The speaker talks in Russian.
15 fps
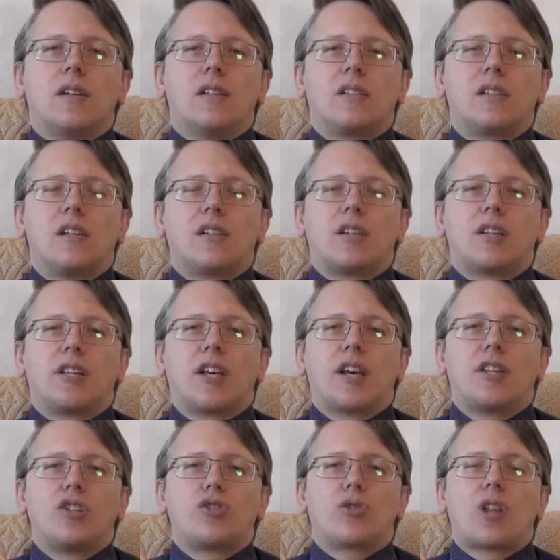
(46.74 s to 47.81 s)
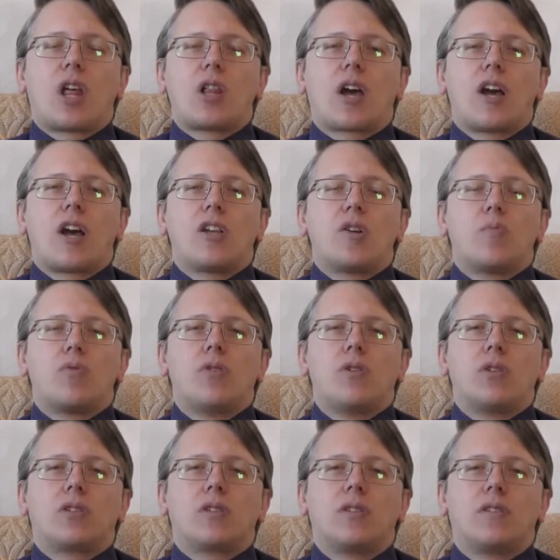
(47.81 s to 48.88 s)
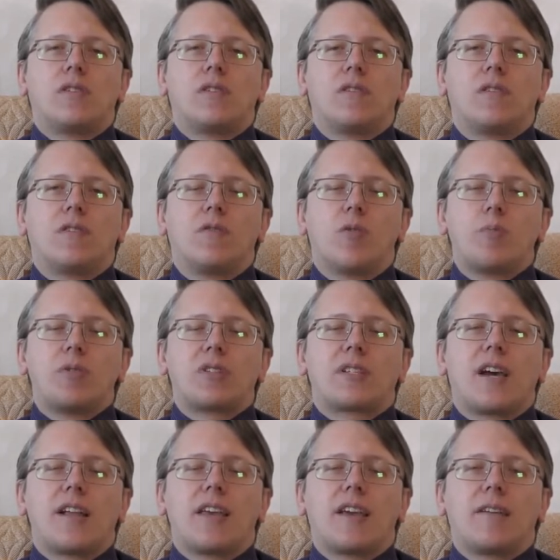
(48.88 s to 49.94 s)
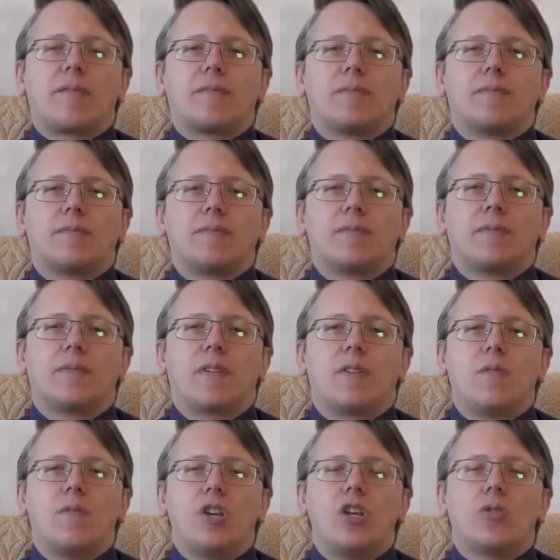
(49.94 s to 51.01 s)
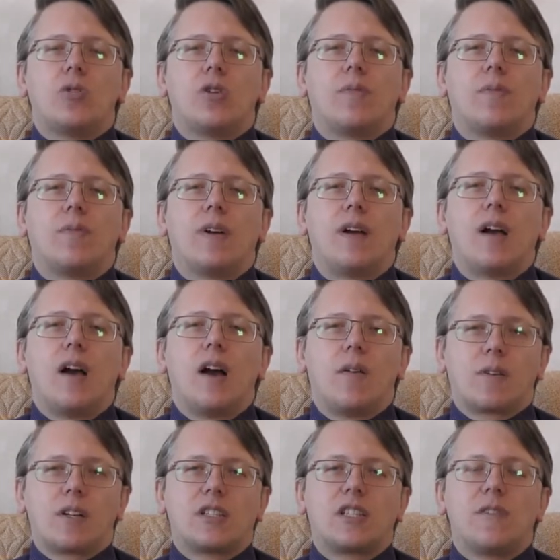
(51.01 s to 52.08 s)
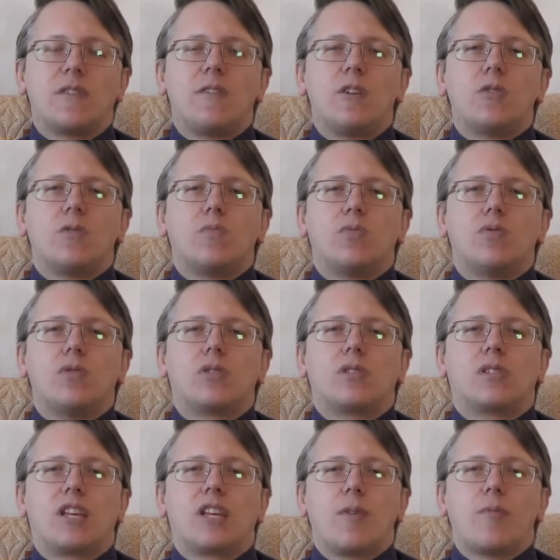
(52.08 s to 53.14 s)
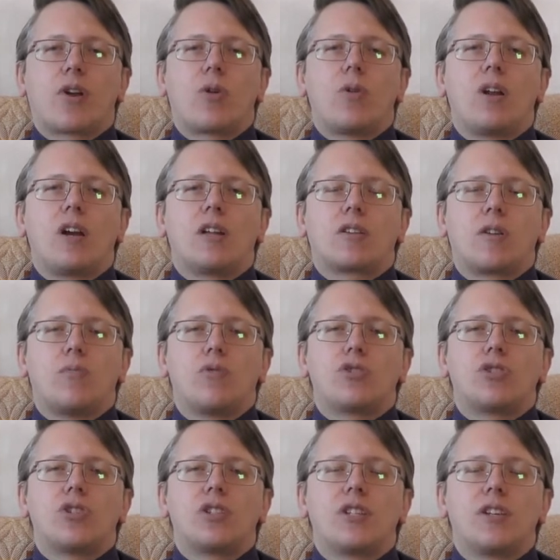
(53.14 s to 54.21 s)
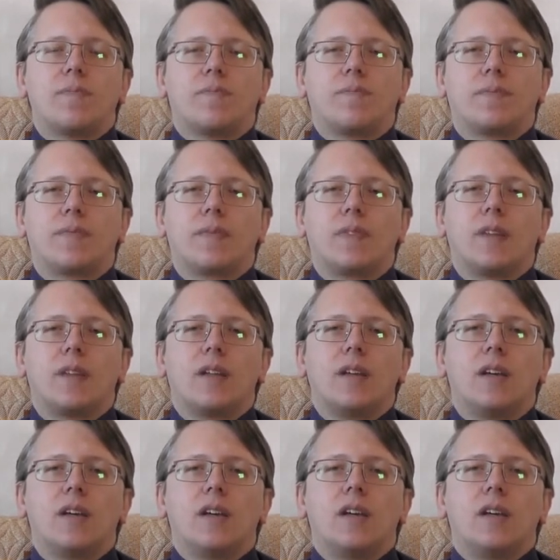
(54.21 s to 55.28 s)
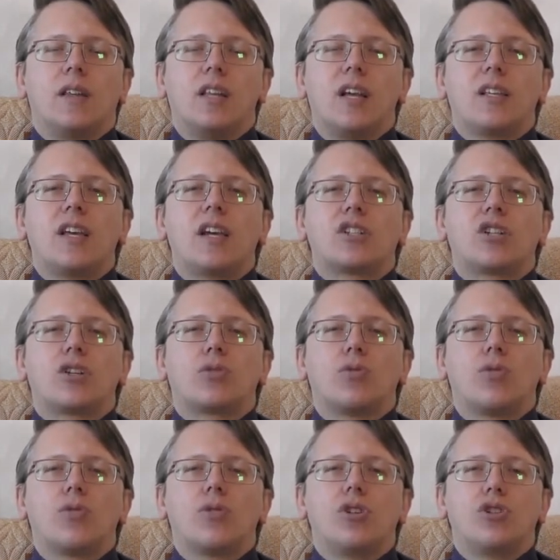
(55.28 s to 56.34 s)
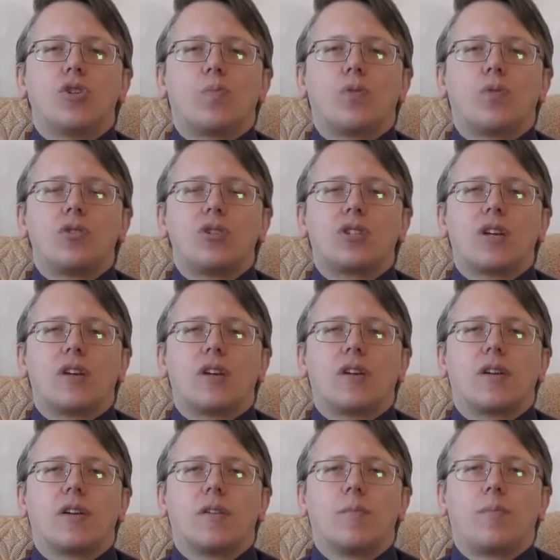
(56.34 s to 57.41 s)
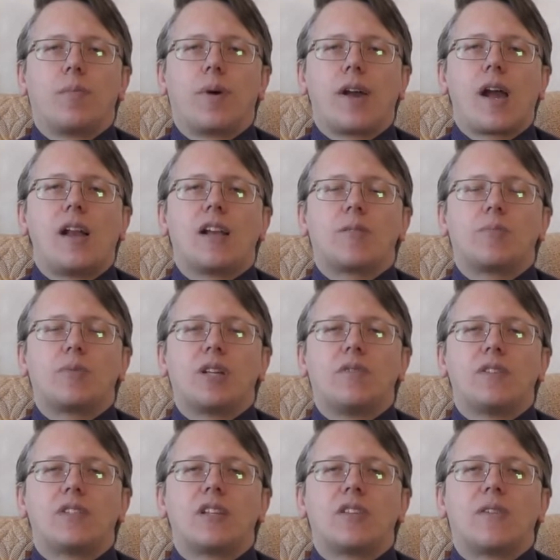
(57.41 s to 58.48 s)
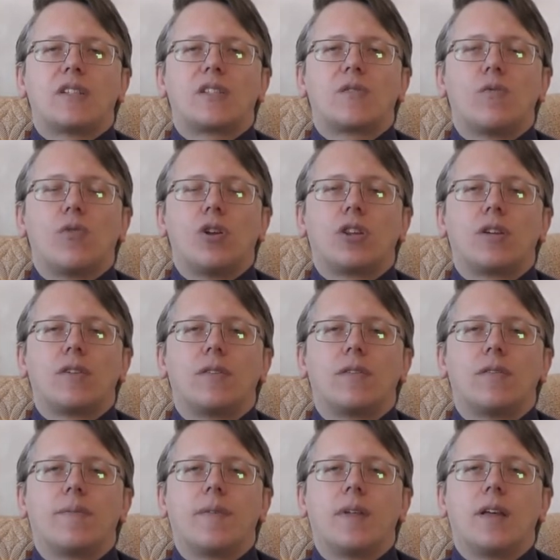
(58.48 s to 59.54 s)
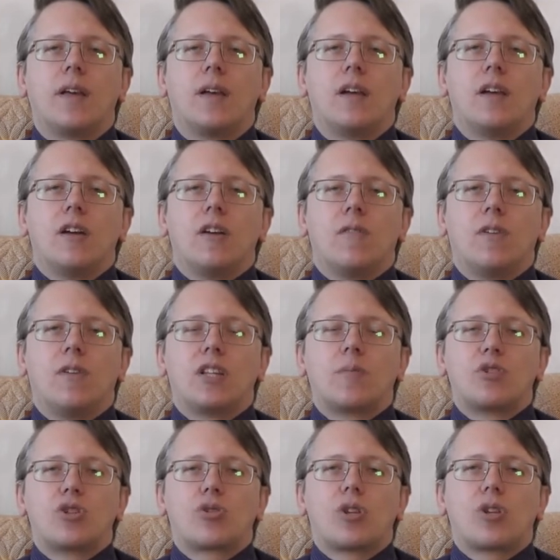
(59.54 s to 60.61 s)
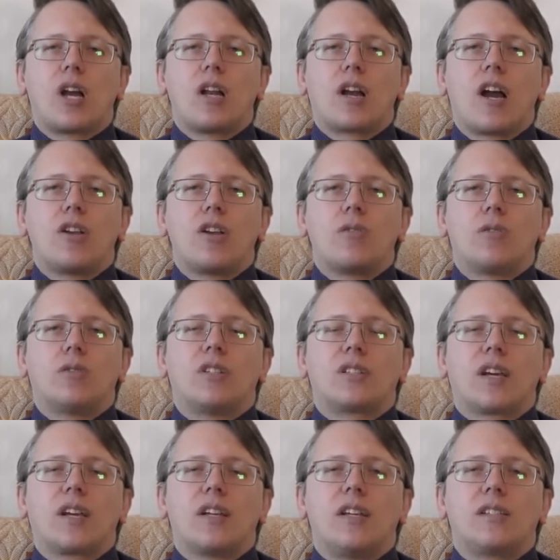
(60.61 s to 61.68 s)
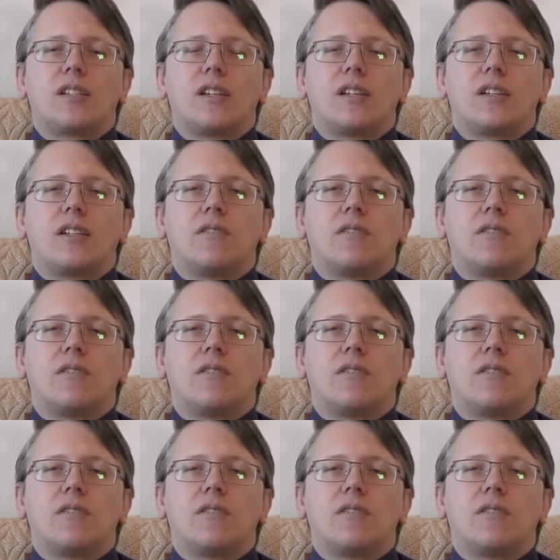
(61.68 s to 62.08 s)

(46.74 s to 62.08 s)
Ссылка на данный журнал «Радио» будет в описании видео. А в конце видео будет схема регулятора мощности. Для тех же, кто еще пользуется паяльником на 220 вольт, в этом же журнале радио на странице